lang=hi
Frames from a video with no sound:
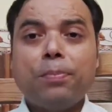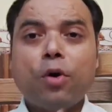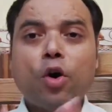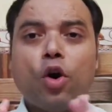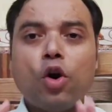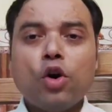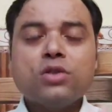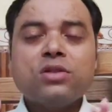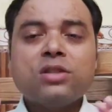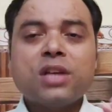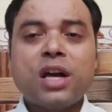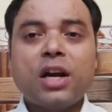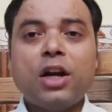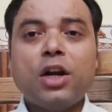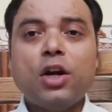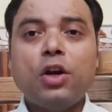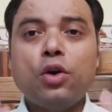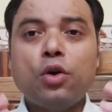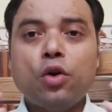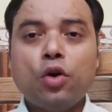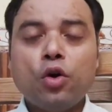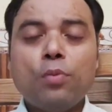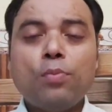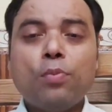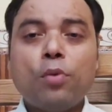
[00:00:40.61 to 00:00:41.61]
बहुत सारे
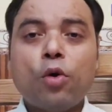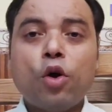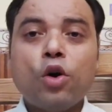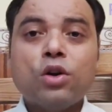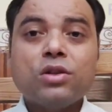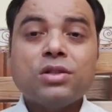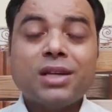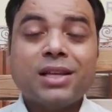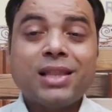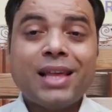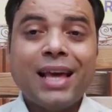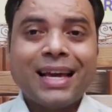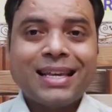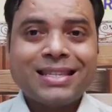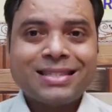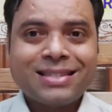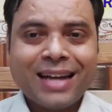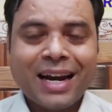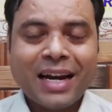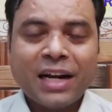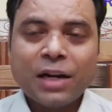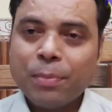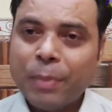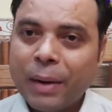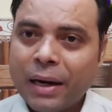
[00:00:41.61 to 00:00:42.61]
लोग बहुत ज्यादा
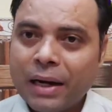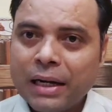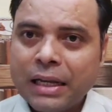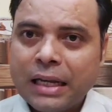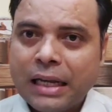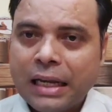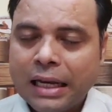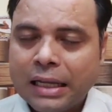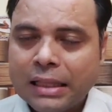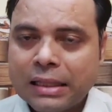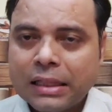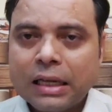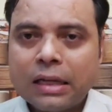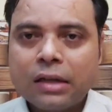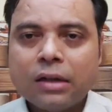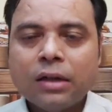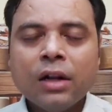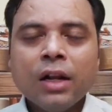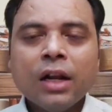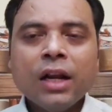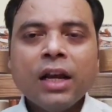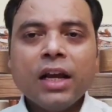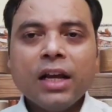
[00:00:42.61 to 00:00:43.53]
एक्साइटमेंट के अंदर